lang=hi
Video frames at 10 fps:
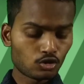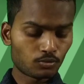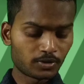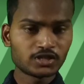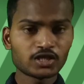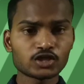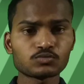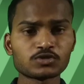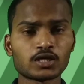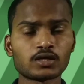और
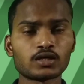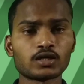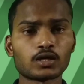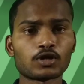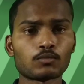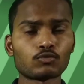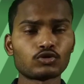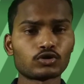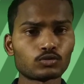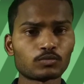वजीरेक्स में जाकर के यहाँ पर
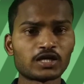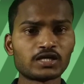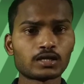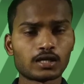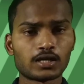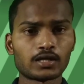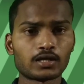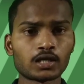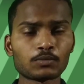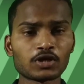आपको ट्रॉन बाइक कर लेना
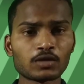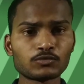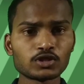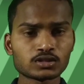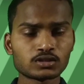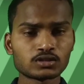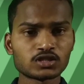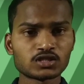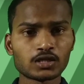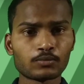है यहाँ पर आप देख सकते हैं
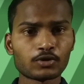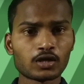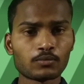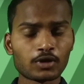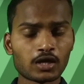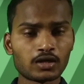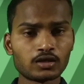जैसे यहाँ पर आप